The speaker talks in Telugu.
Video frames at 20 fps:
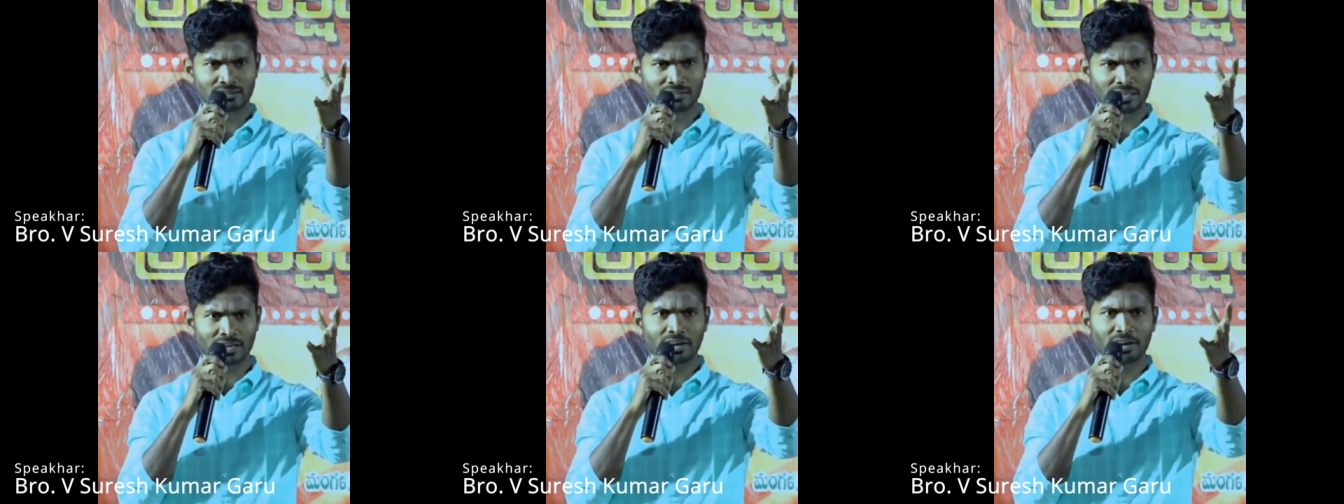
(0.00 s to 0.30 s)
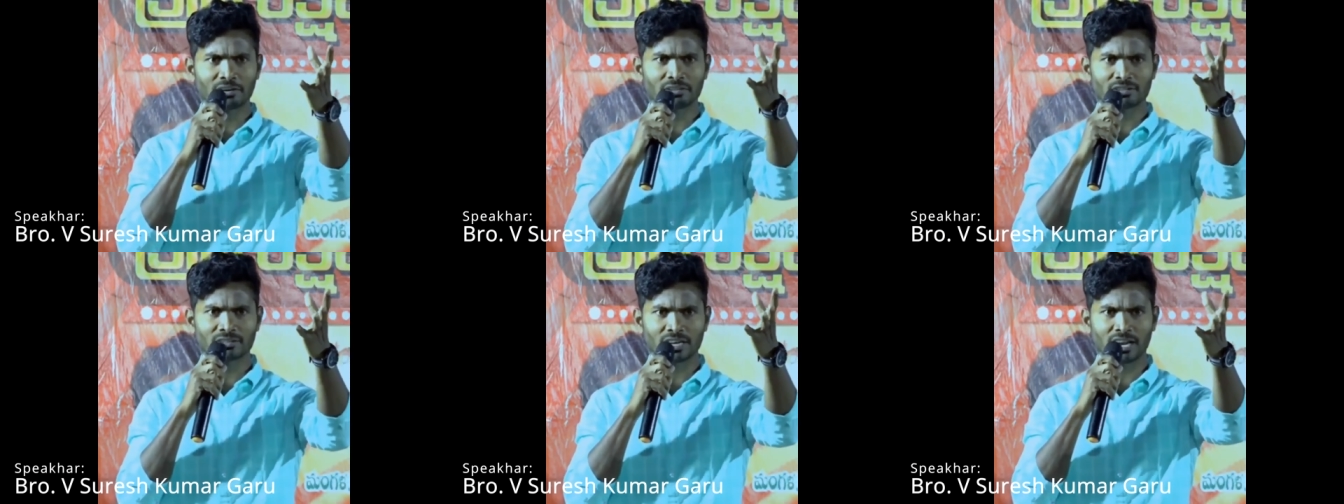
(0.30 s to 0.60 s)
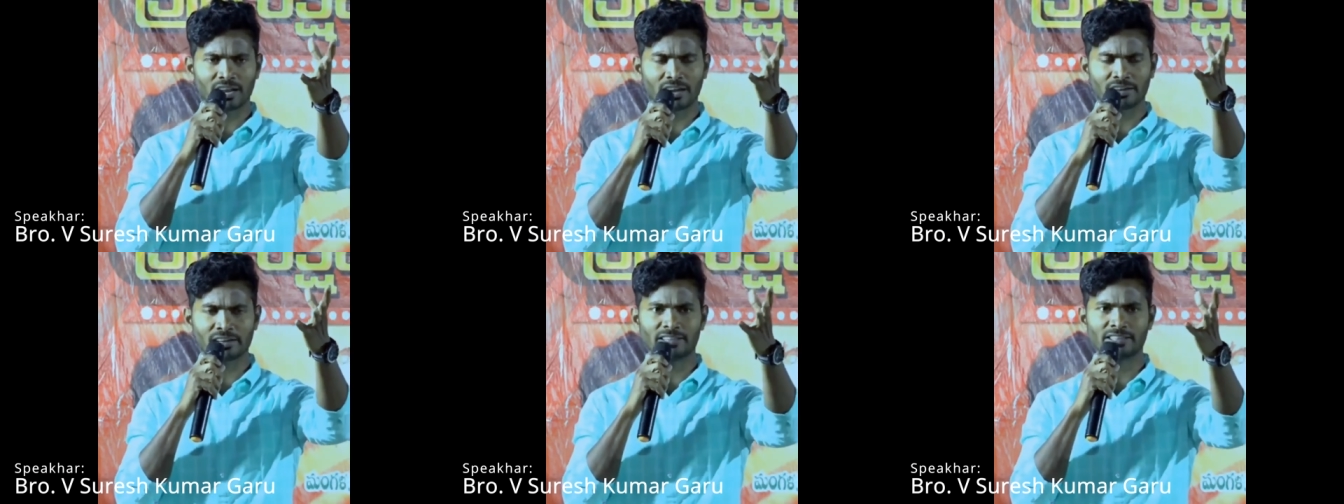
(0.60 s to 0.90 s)
అందరిని
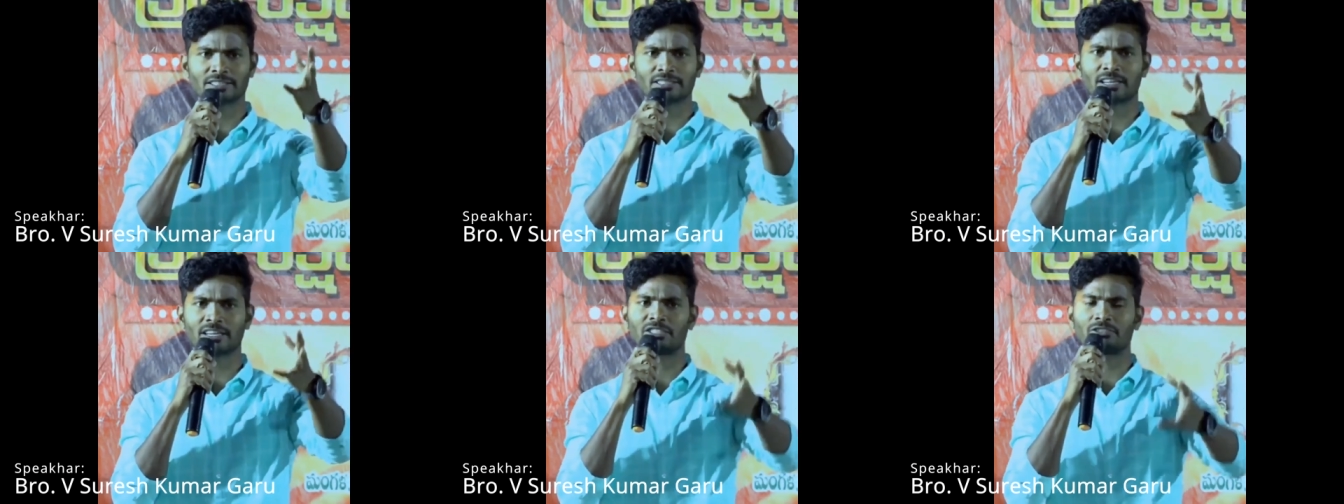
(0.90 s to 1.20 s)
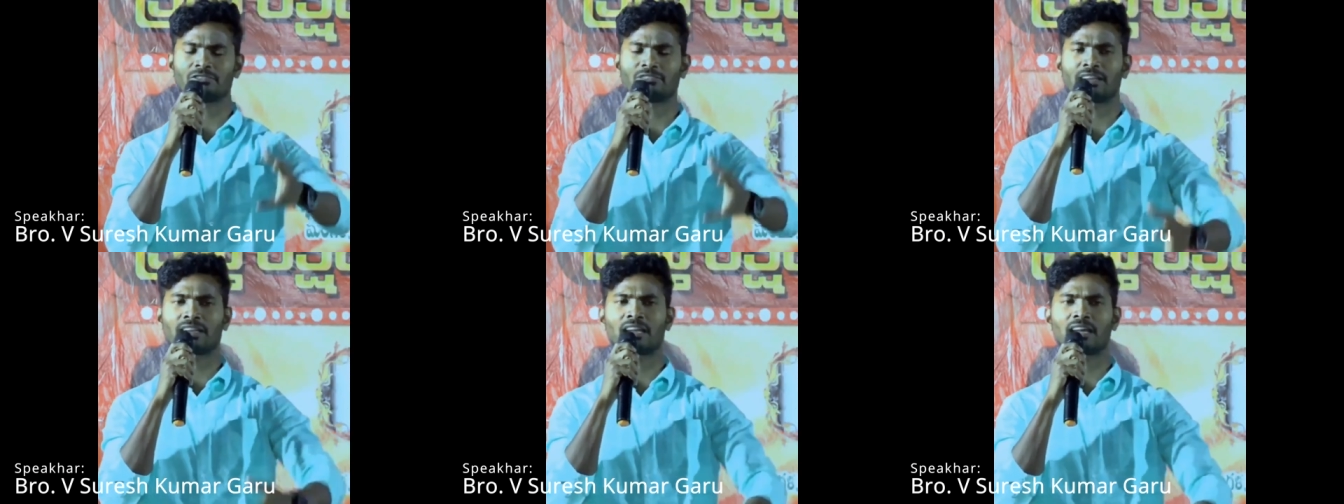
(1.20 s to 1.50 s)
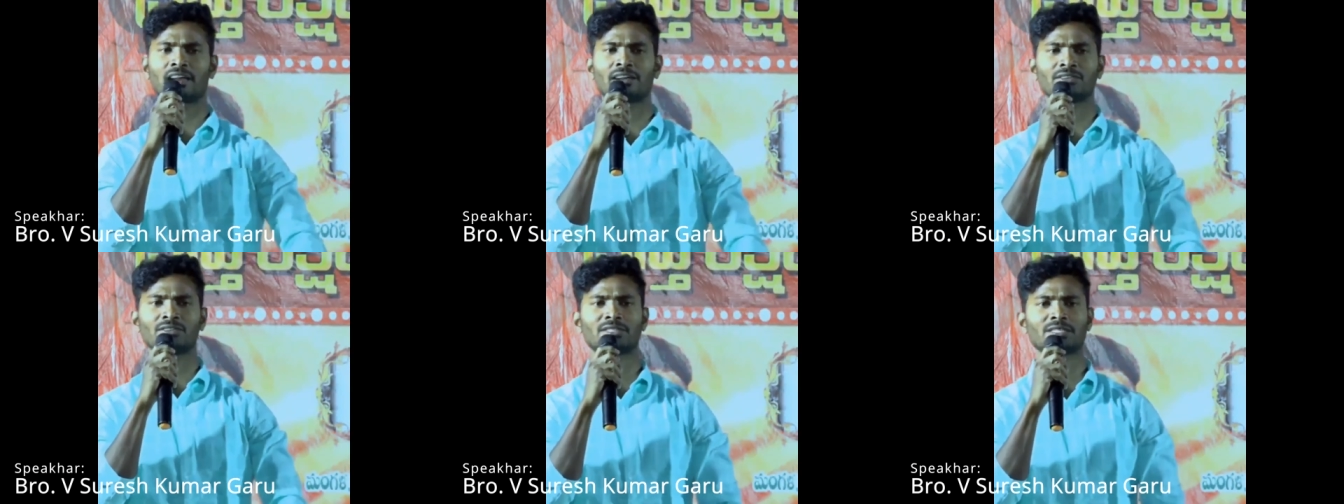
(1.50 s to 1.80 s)
అడుగుతున్నాను యేసుక్రీస్తు
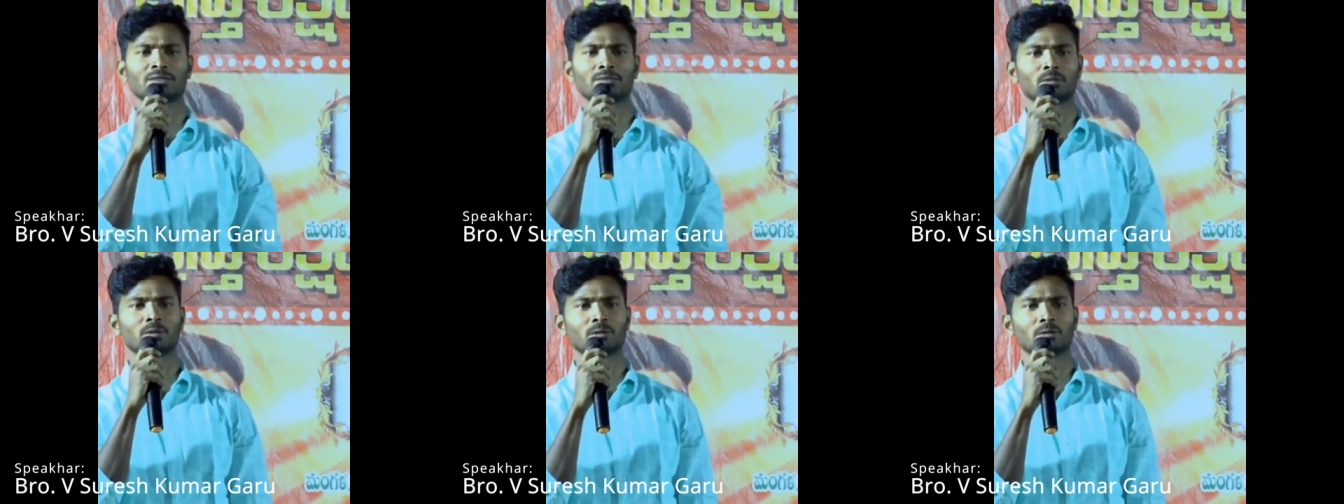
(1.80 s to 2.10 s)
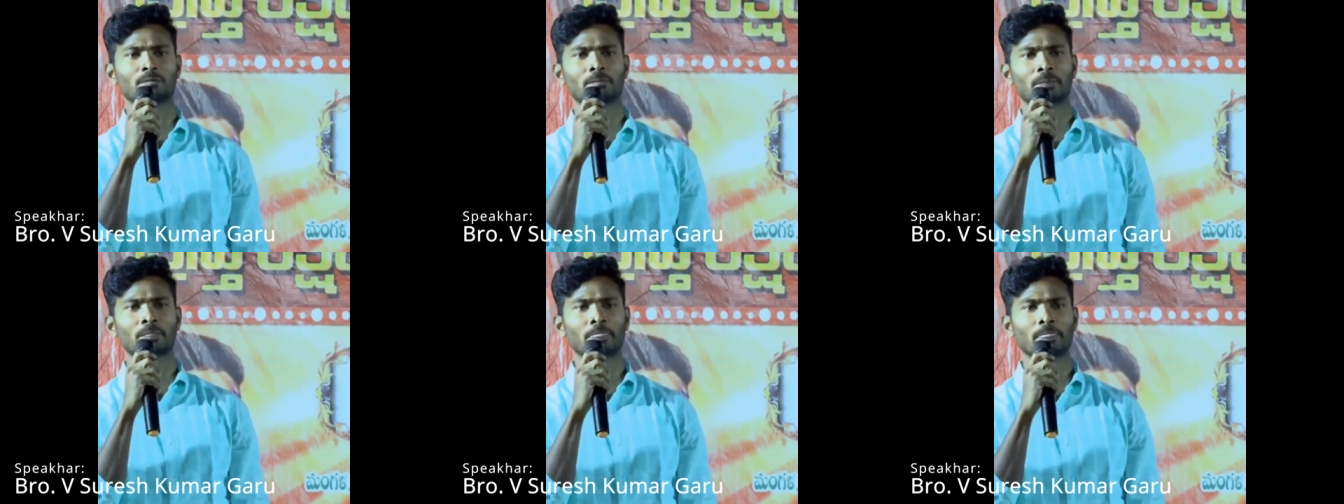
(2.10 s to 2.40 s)
ఎలా అనొచ్చేమో